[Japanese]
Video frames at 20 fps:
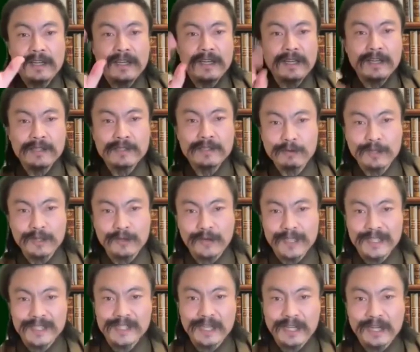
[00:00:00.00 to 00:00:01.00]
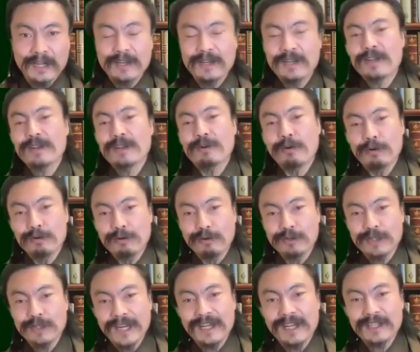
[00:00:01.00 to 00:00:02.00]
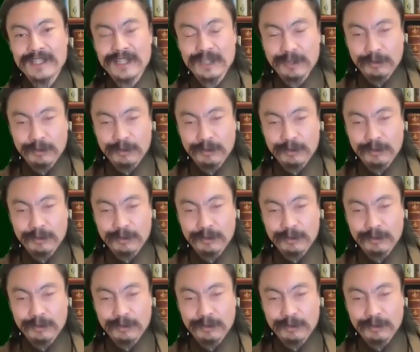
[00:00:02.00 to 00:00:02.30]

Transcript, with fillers: えー、それではですね、ここで自己